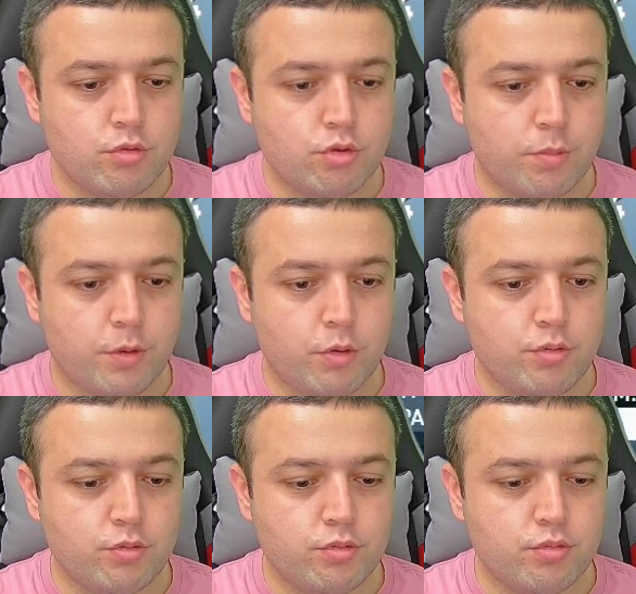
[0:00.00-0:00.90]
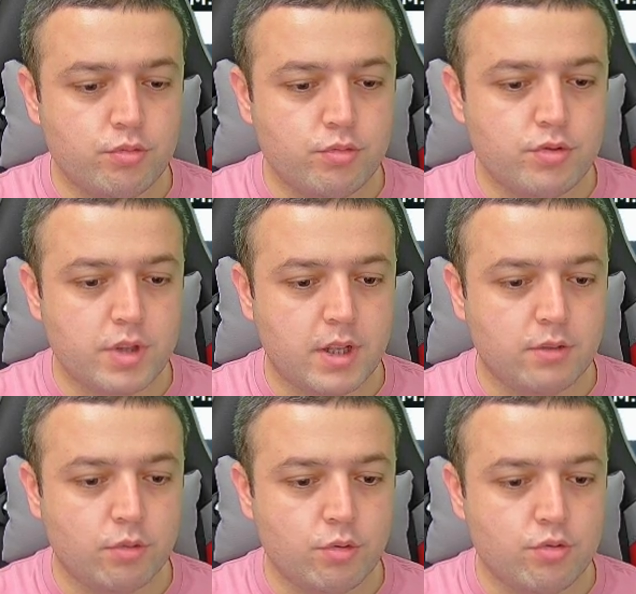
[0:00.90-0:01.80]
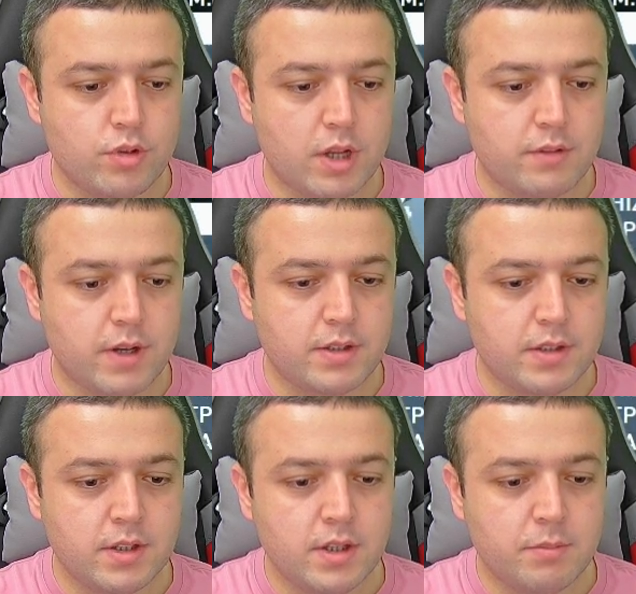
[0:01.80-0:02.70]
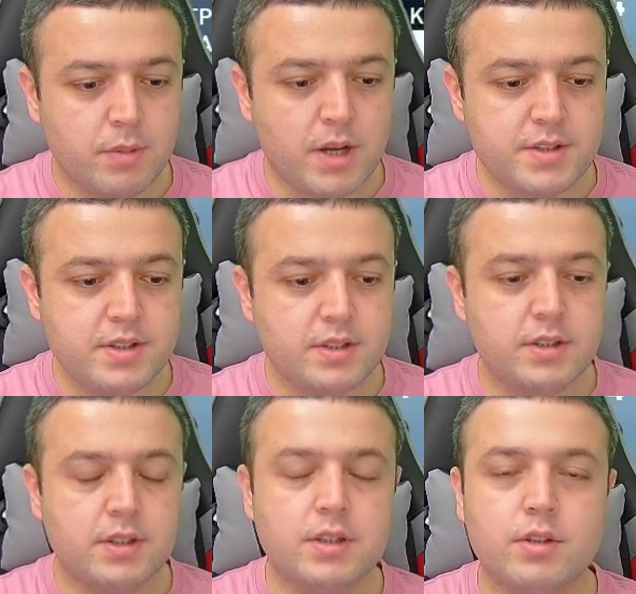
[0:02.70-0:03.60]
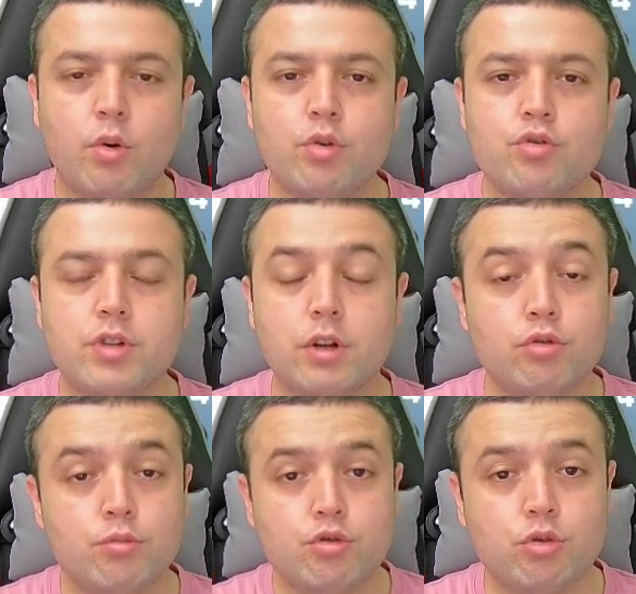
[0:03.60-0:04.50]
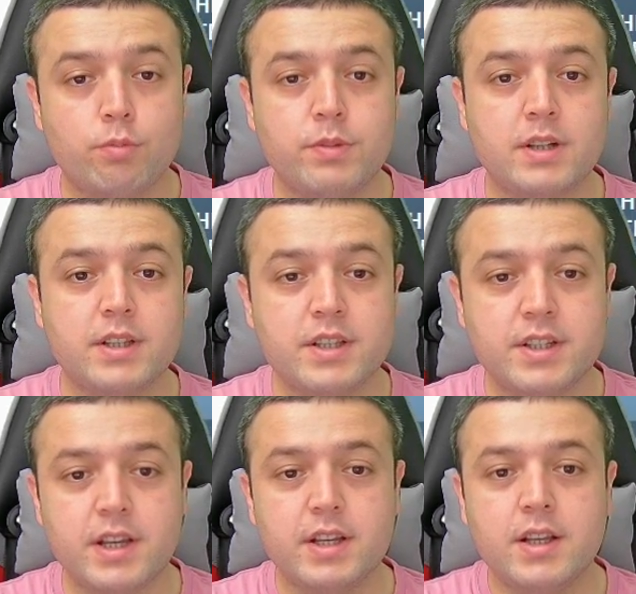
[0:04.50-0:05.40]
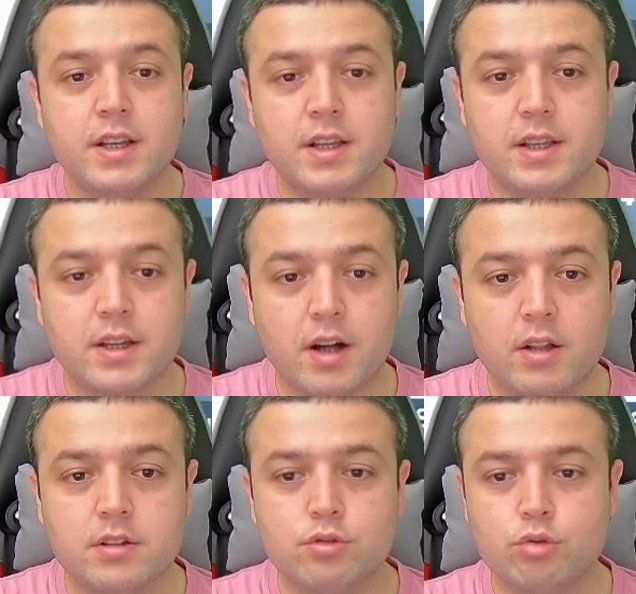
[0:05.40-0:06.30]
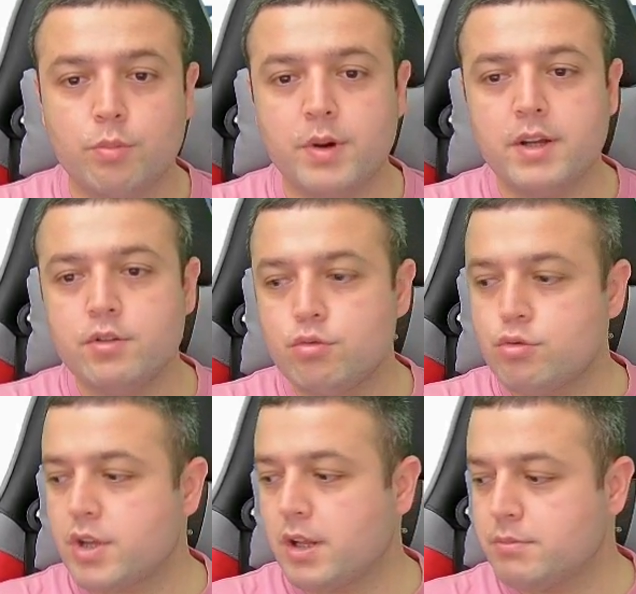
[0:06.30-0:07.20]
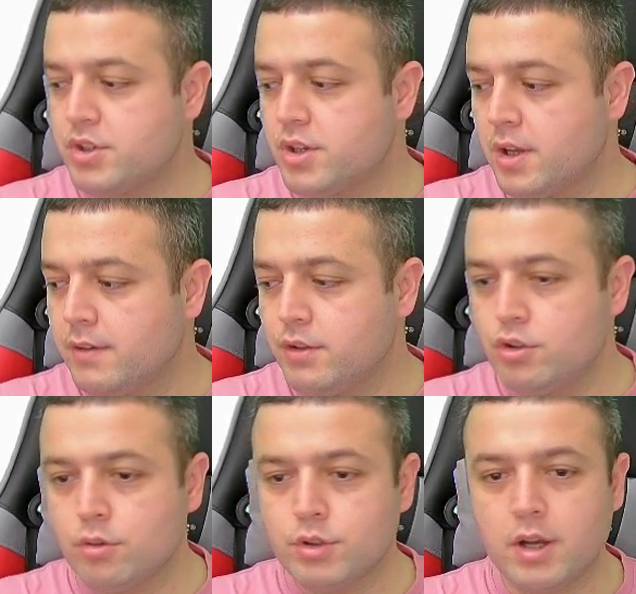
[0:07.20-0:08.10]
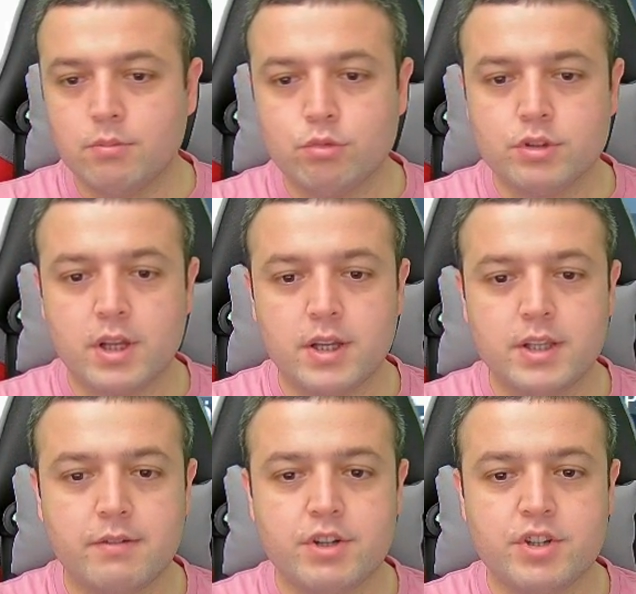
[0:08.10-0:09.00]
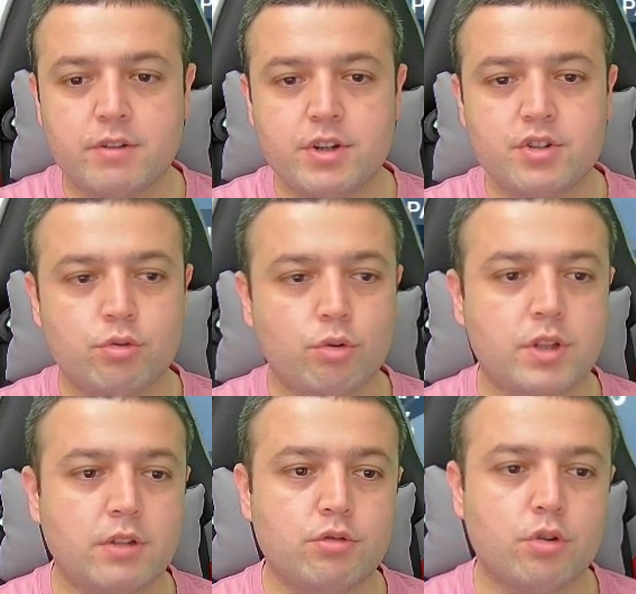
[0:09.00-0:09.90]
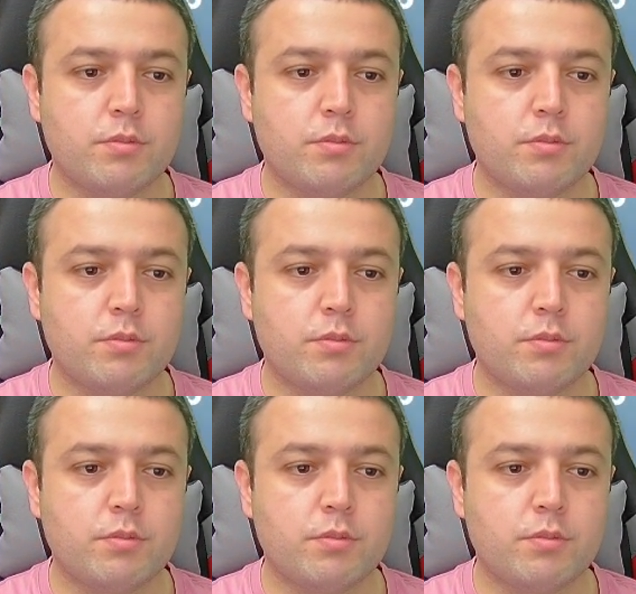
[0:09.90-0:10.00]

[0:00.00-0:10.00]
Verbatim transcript: topa oy yükselen oyuncular var. Bazı e, oyuncular gümüş toplarda yine e, altın topa yükselmiş. Videomu da burada yavaş yavaş noktalanıyorum